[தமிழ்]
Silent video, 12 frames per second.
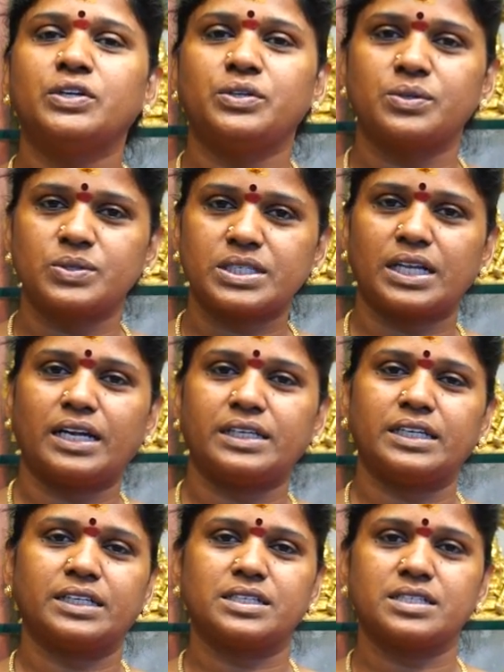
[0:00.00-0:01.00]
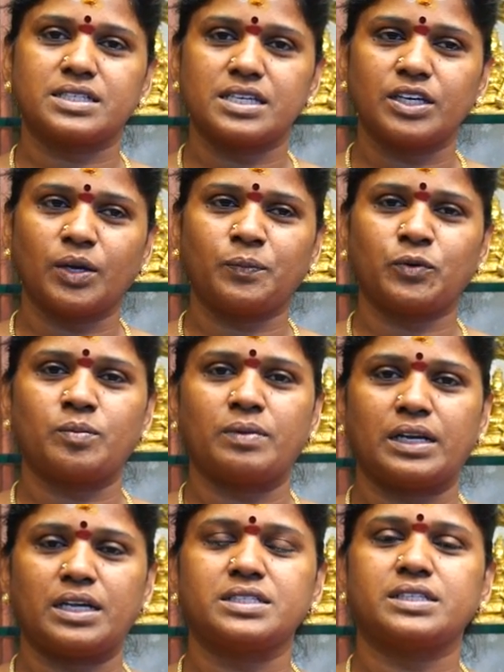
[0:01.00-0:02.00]
நியூசிலாண்டுக்கு சிங்கப்பூர்
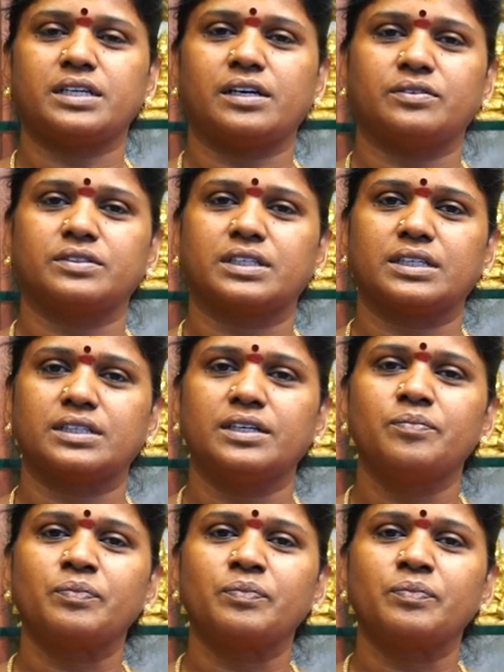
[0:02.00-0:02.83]
மலேசியாவுக்கு